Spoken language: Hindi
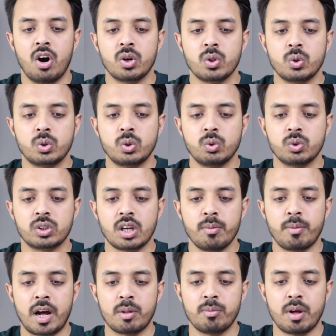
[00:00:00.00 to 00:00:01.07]
और दोस्तों
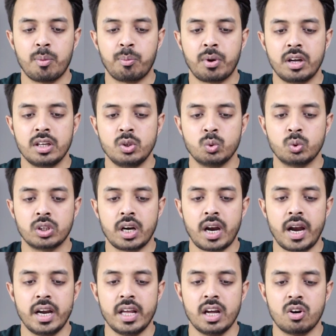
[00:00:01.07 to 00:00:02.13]
उसके बाद में आपका यूज़र
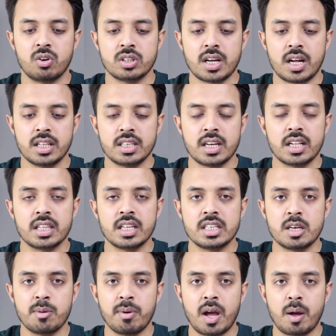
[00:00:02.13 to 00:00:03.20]
आईडी और साथ ही साथ
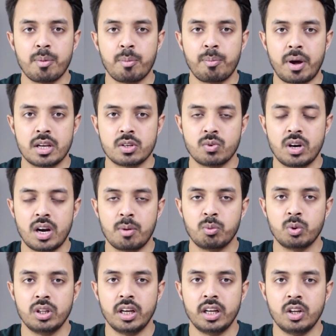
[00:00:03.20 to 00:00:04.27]
नीचे में यहाँ पे पासवर्ड
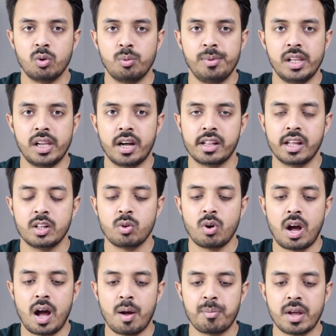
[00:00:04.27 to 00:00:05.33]
आपको देखने को मिल जाता है
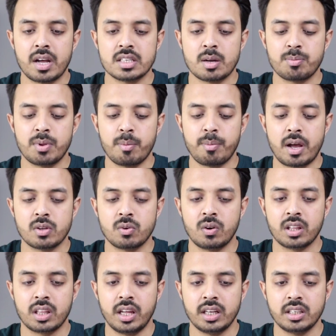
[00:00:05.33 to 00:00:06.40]
तो आप यहाँ से अपना
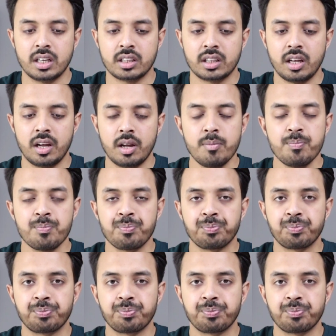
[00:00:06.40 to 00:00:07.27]
पासवर्ड देख सकते हैं